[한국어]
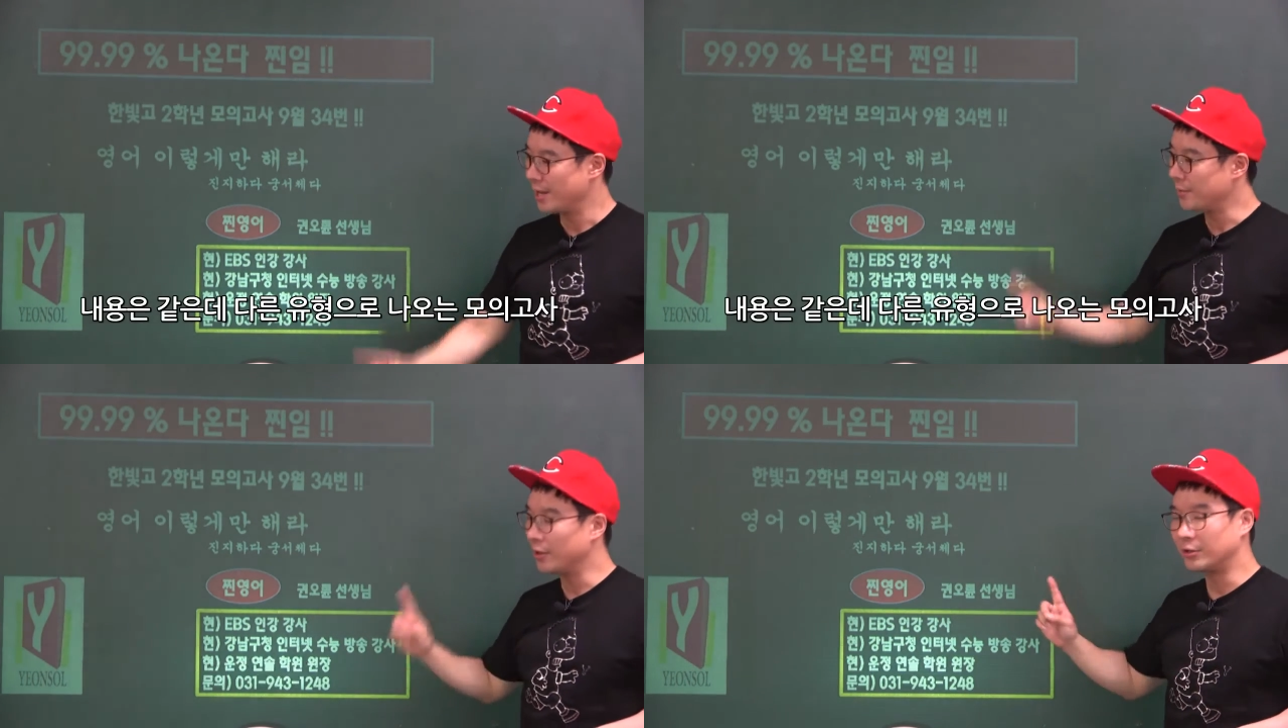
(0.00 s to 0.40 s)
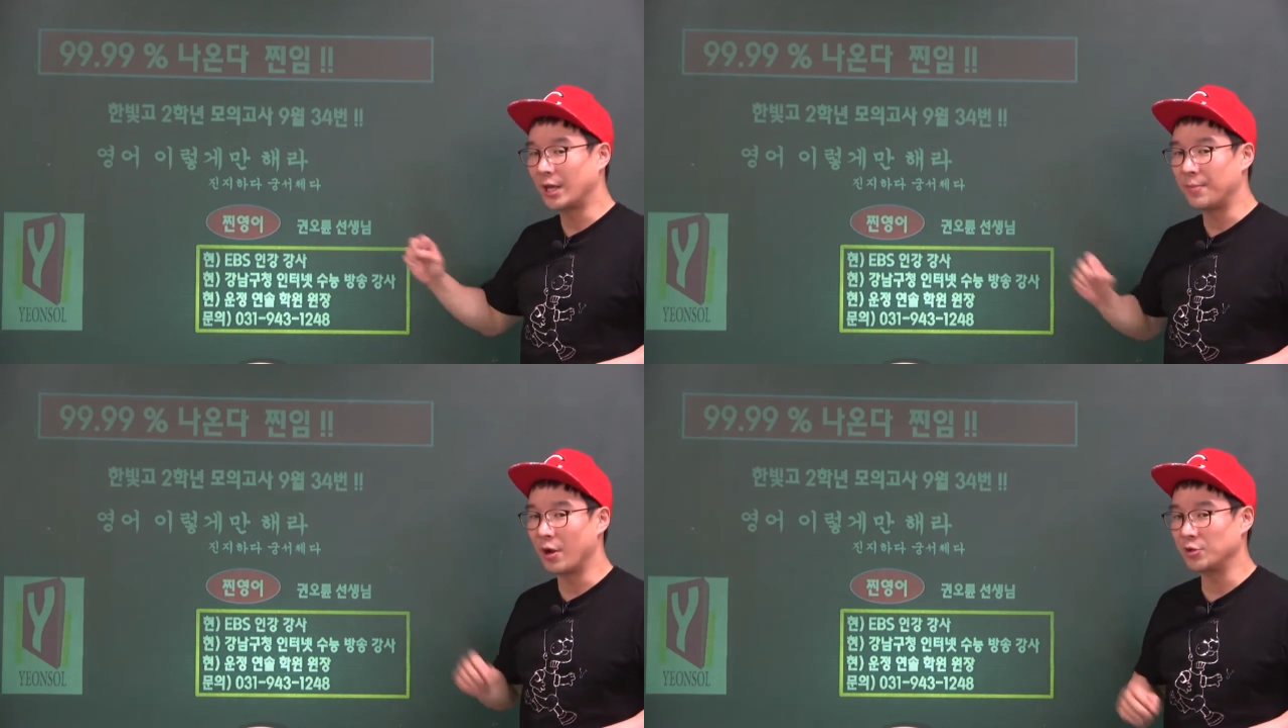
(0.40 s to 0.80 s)
이걸
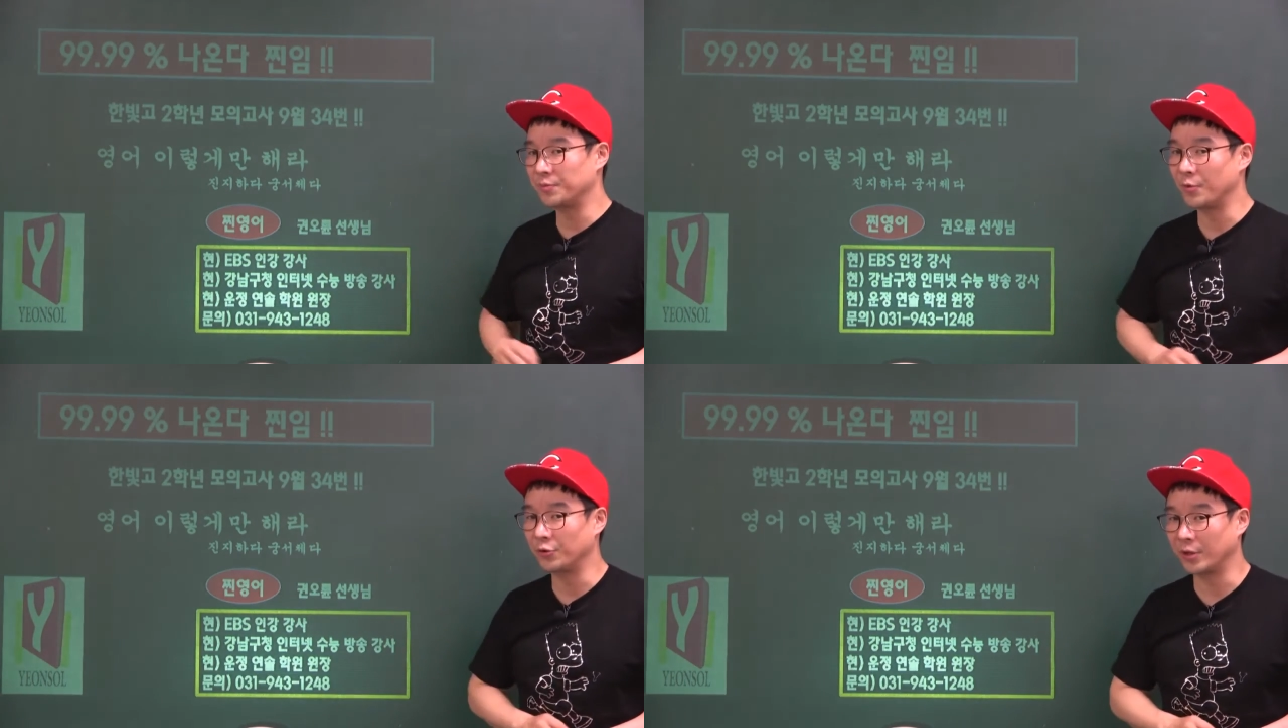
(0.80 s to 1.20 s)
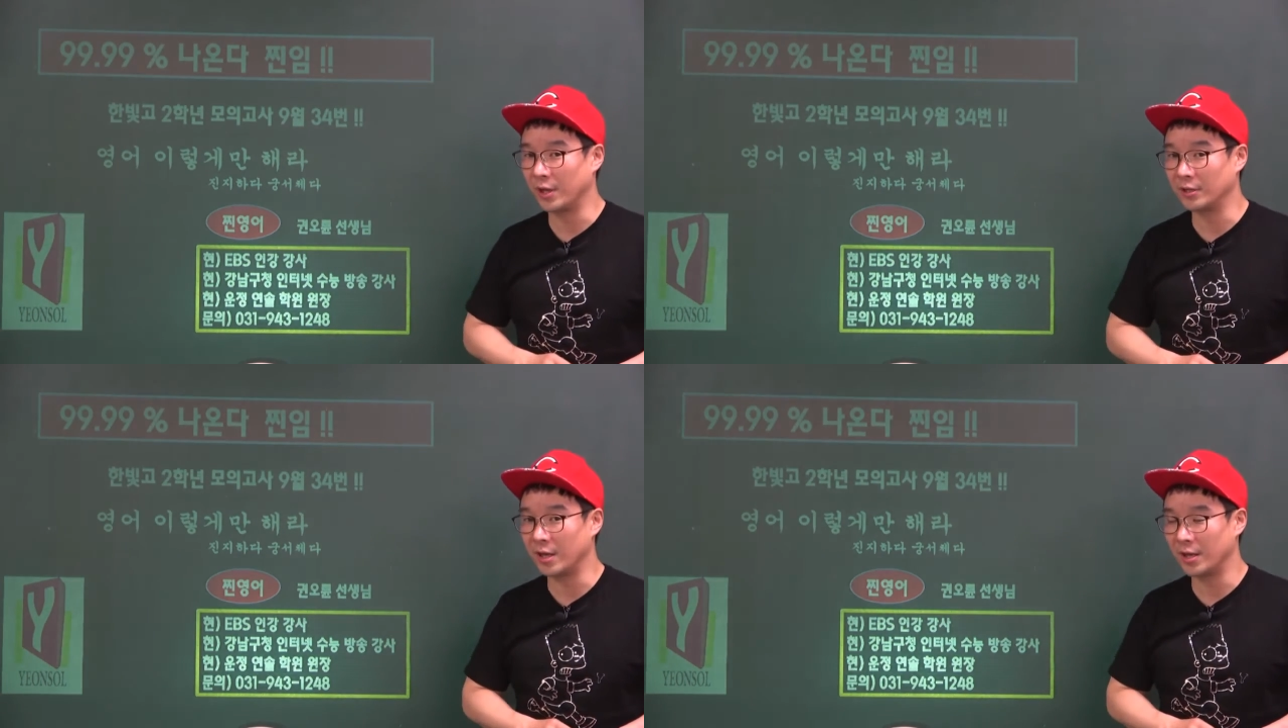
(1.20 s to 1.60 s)
대비하고 싶으면 어떻게
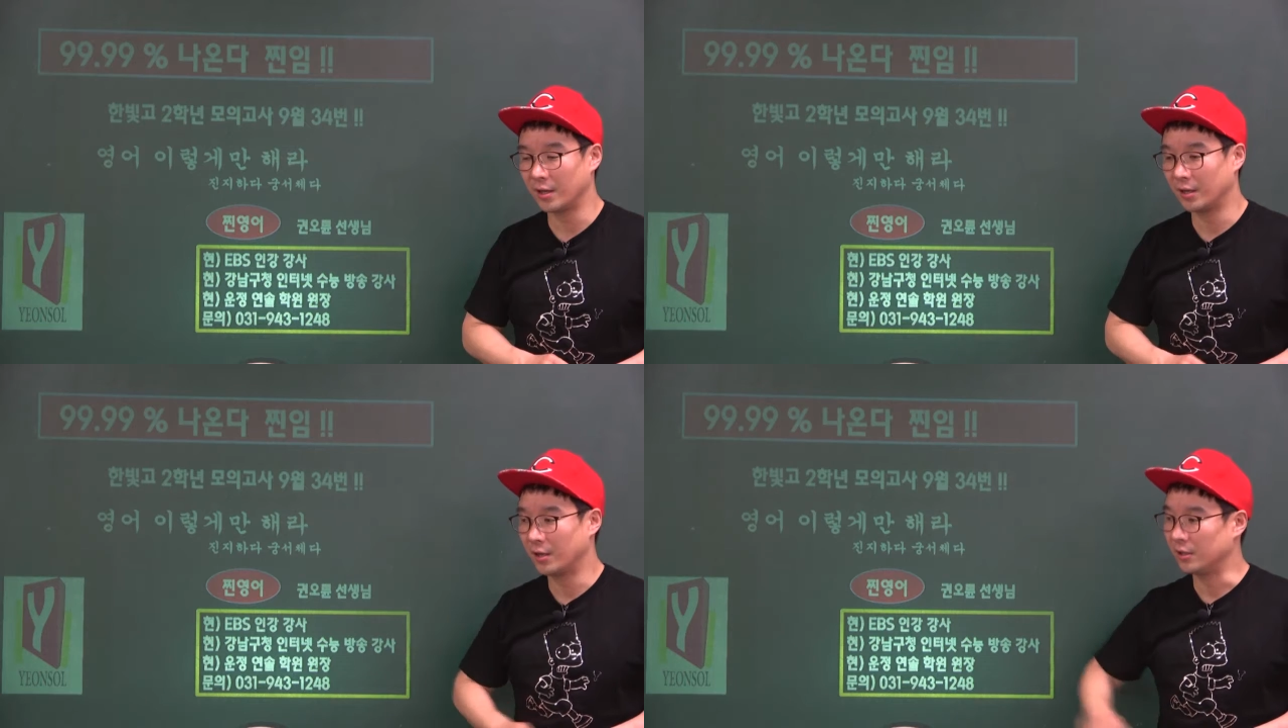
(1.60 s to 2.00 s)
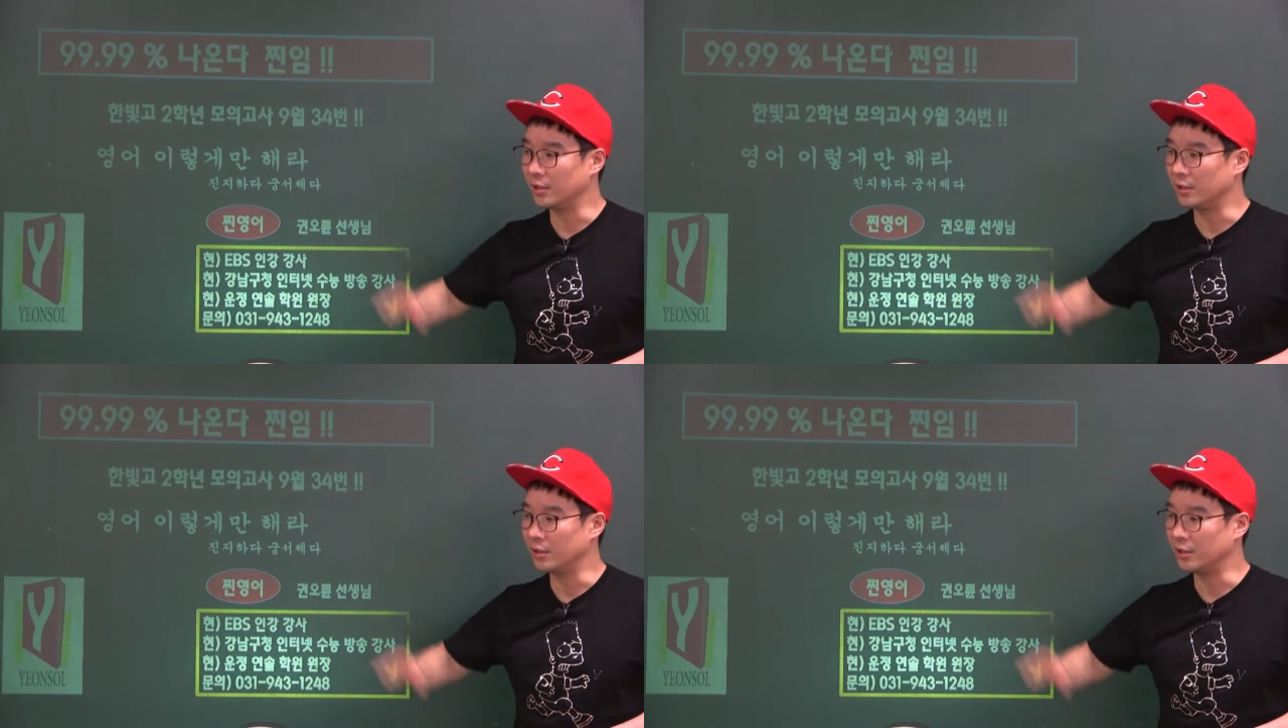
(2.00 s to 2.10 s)
해야 돼?